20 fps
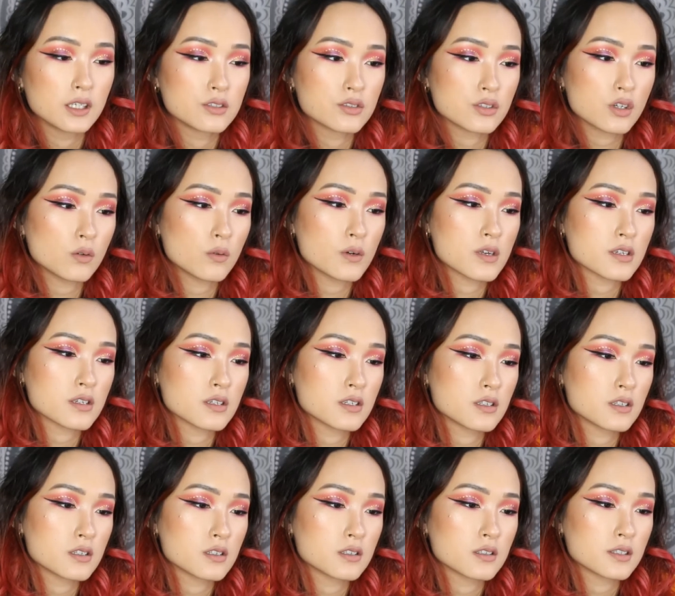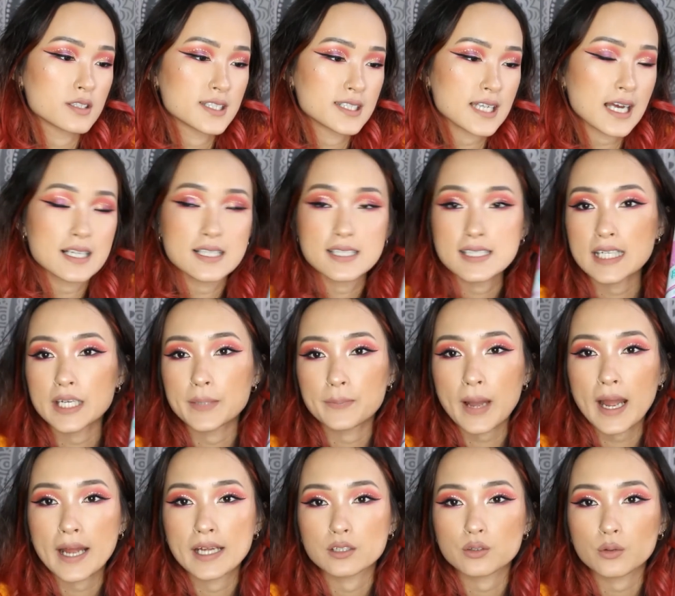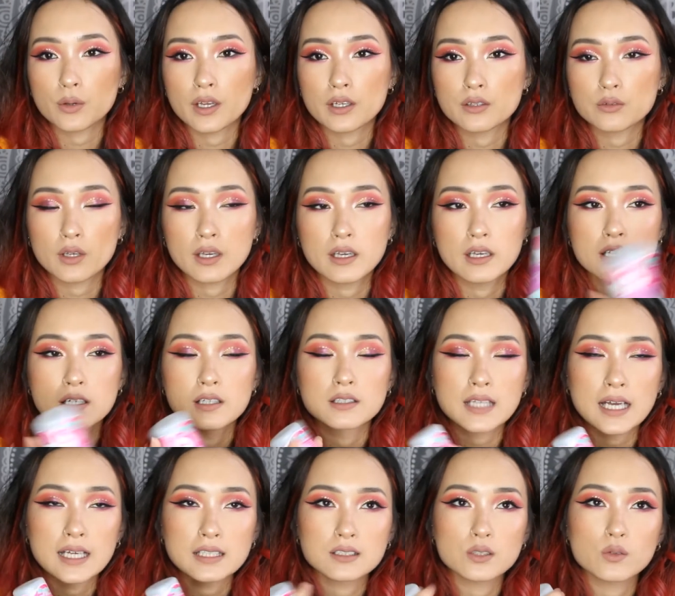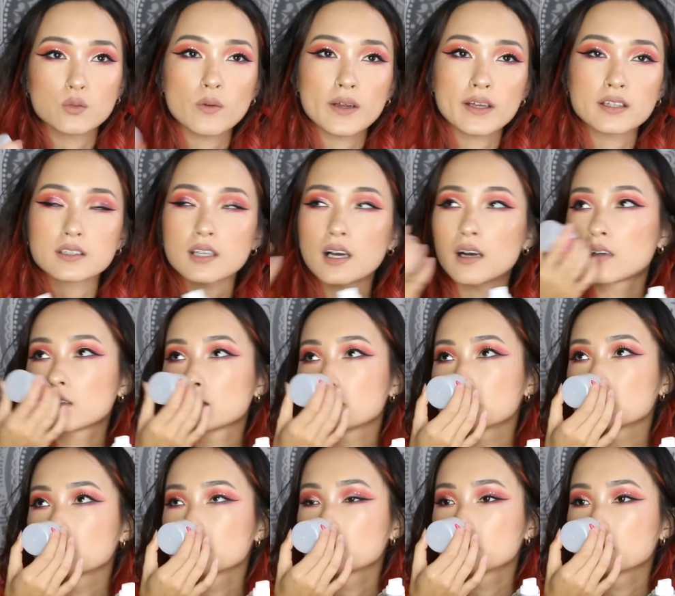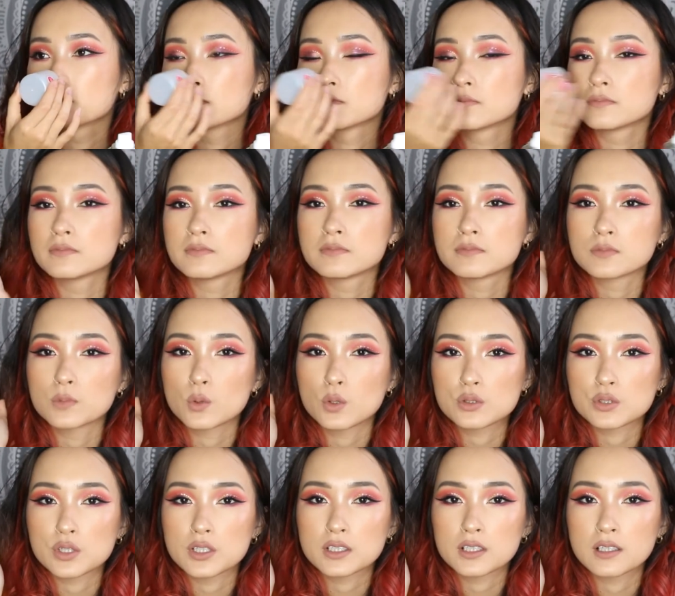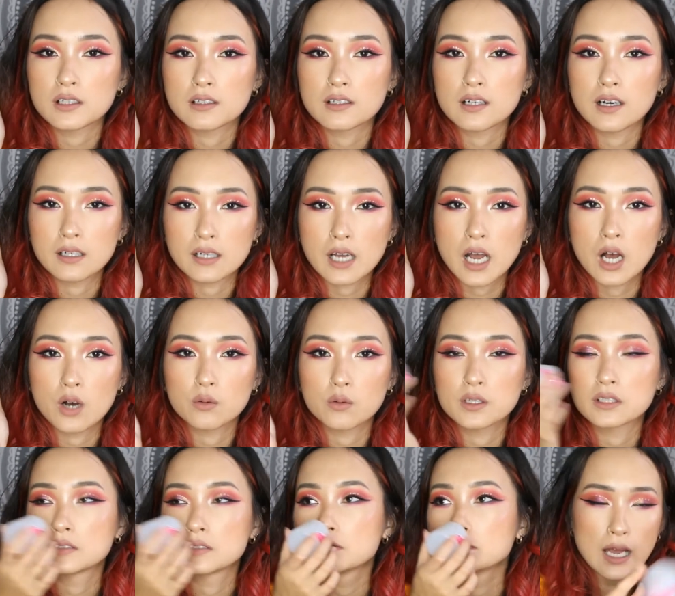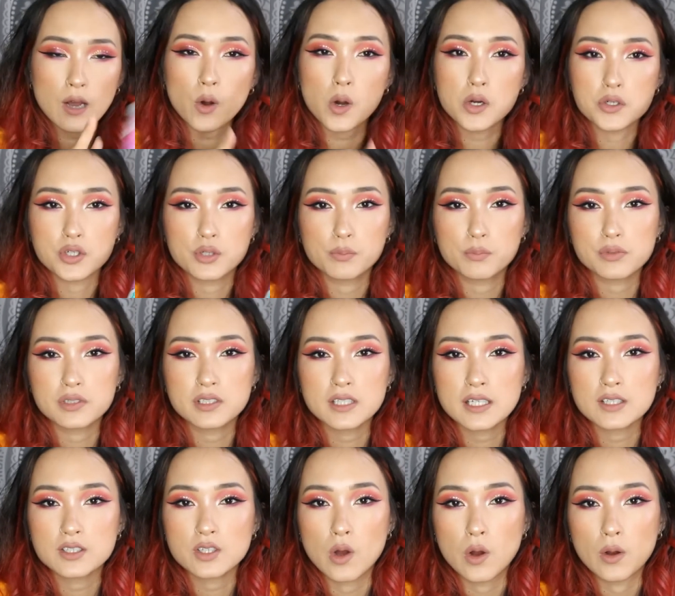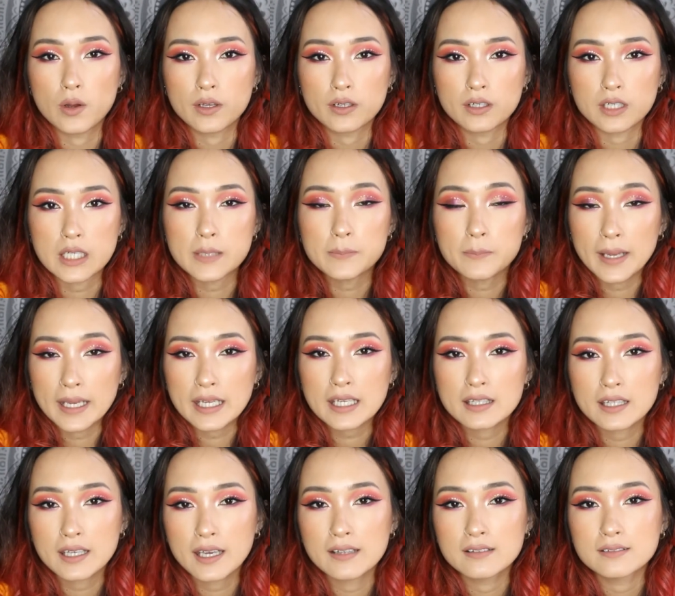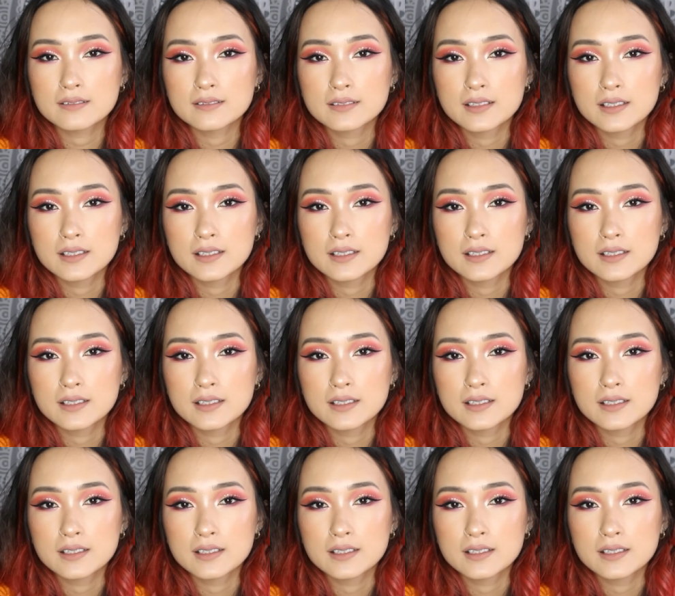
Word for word: 中文是香榭派对。对，它的味道我觉得很好闻。它或许不是那种你每一天